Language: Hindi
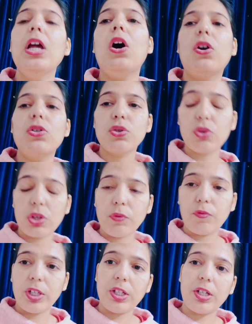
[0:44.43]
थे और जो
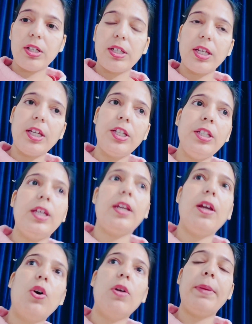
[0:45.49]
कि विंटर के ही
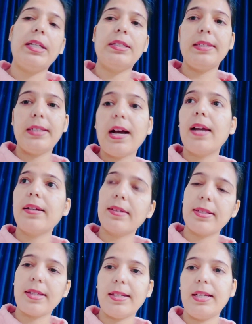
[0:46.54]
हैं और मैं इसे निकाल
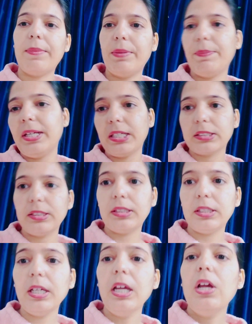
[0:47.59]
करके सारे कबट में
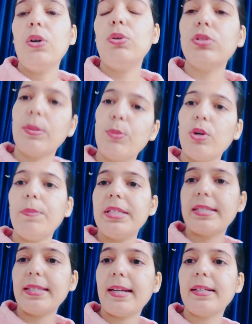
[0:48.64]
रखती थी उस सबको अभी
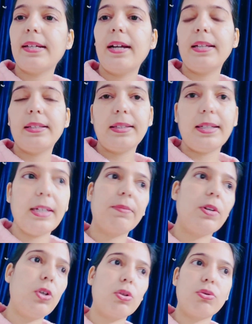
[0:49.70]
सेट कर लेते हैं
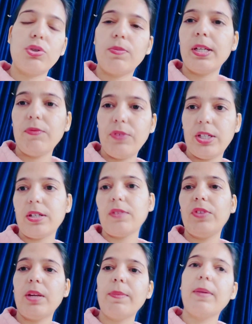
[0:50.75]
और कुछ मैंने
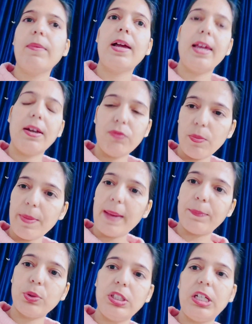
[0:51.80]
विंटर वियर मंगवाया है वो
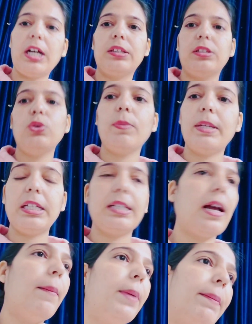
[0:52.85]
मैं आपको दिखाती हूँ कि मैंने
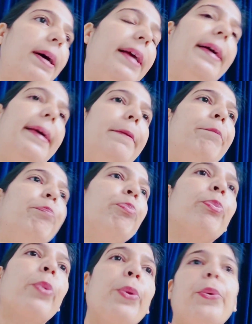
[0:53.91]
क्या मंगवाया है
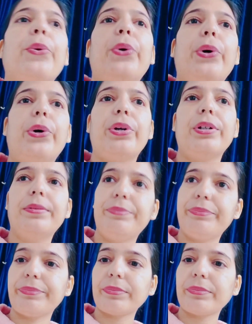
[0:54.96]
और